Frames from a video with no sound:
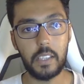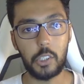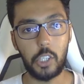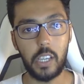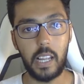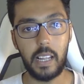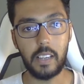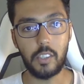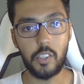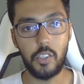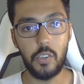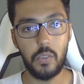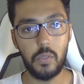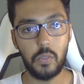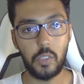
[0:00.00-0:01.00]
الاكسيون
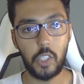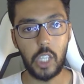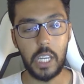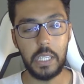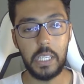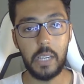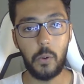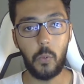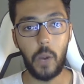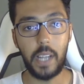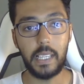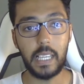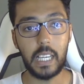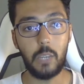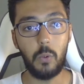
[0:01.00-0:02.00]
لاكسيون الثانيه هو انا
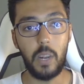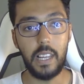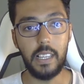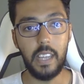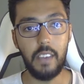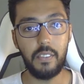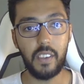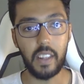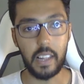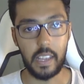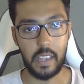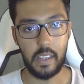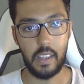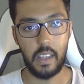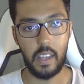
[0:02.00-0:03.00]
كنولي نحفر ليه
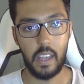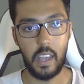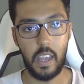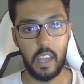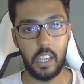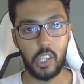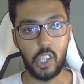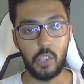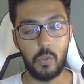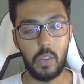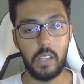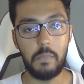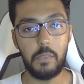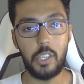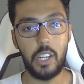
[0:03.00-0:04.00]
كنولي
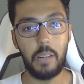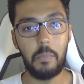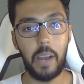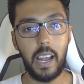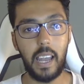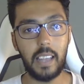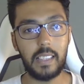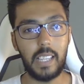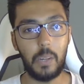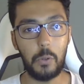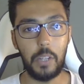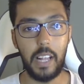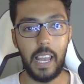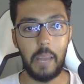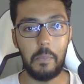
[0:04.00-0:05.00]
نمشي للمقر ديالو
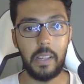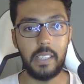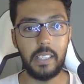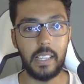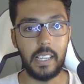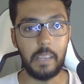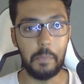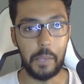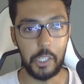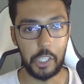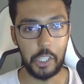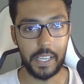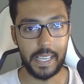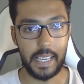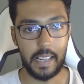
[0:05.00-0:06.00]
ديال العمل ندير ليه
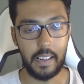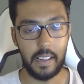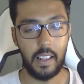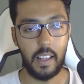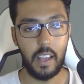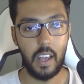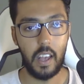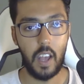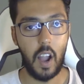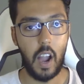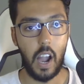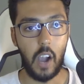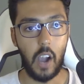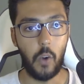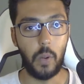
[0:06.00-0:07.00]
مشاكل
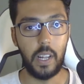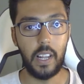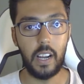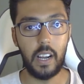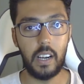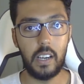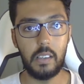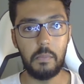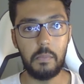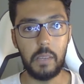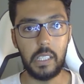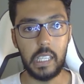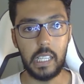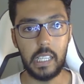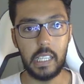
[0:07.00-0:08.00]
اولا
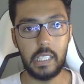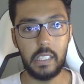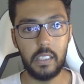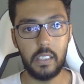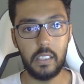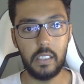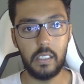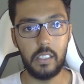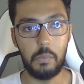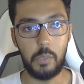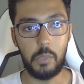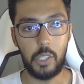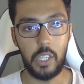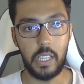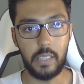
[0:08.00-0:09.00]
مثلا
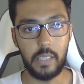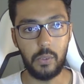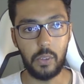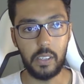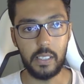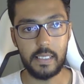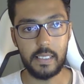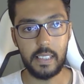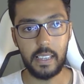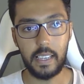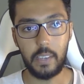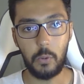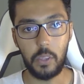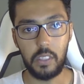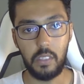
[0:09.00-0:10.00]
نمشي لهذوك الناس اللي
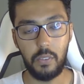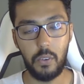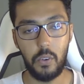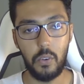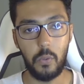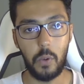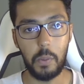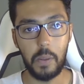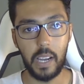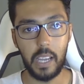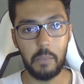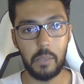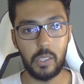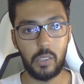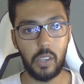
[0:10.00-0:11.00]
غيوظفو هو باقي ما
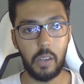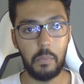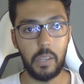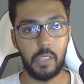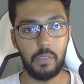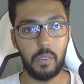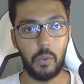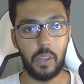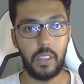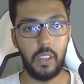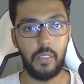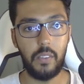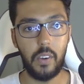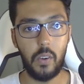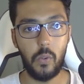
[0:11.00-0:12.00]
تقبلش في
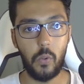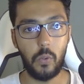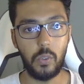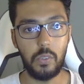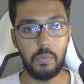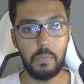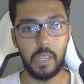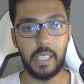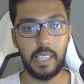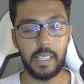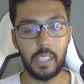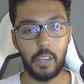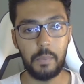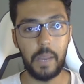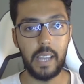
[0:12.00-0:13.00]
الوظيفه ونبدا
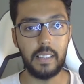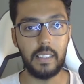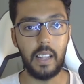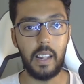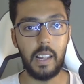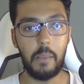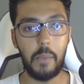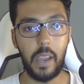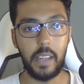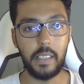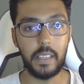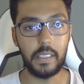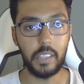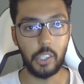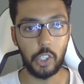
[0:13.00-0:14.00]
نعطيهم ادله بان
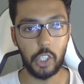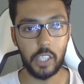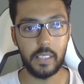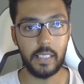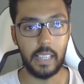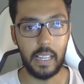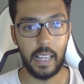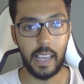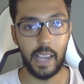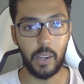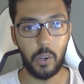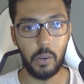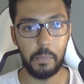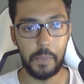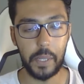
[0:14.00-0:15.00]
هذاك الشخص الى
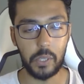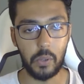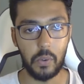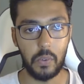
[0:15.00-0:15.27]
انكومبيتون